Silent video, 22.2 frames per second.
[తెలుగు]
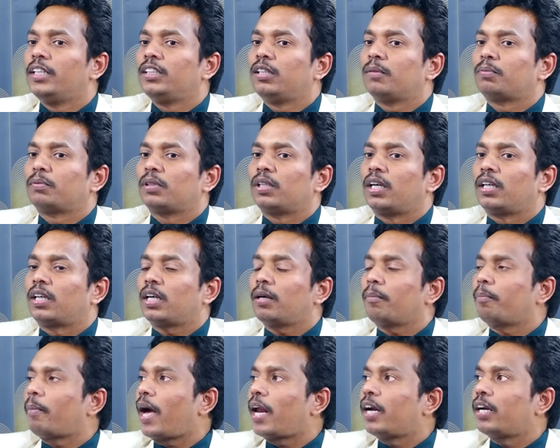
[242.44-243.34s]
ఏం
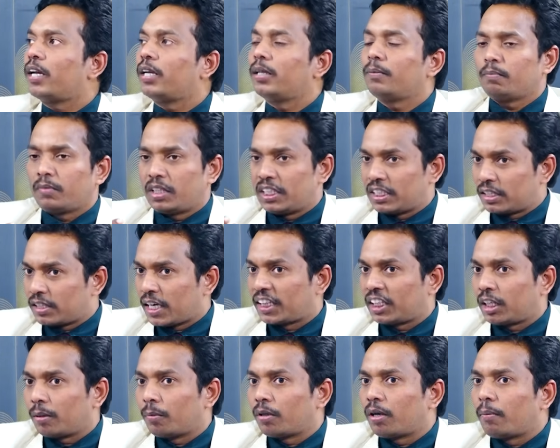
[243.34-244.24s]
చెప్తాడంటే పారాడైమ్ ఈజ్
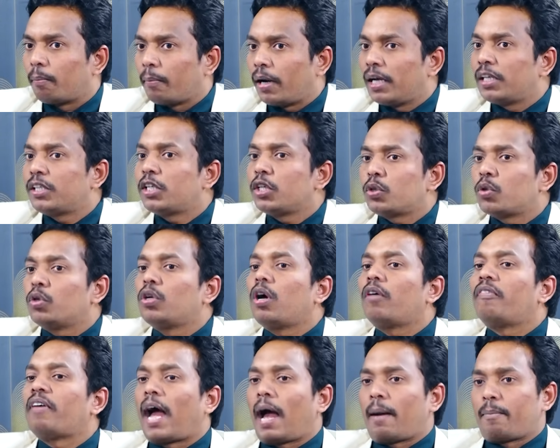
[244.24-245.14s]
నథింగ్ బట్
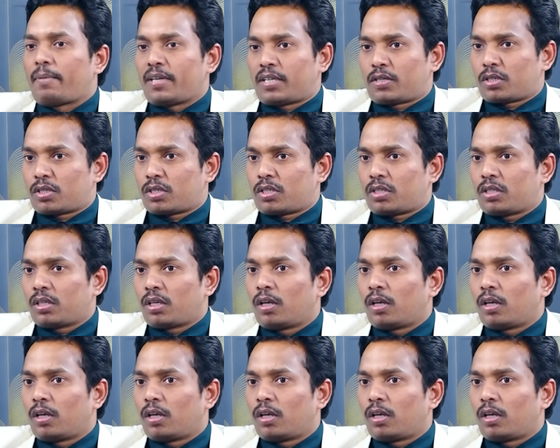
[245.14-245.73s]
మల్టిట్యూడ్ ఆఫ్ హ్యాబిట్స్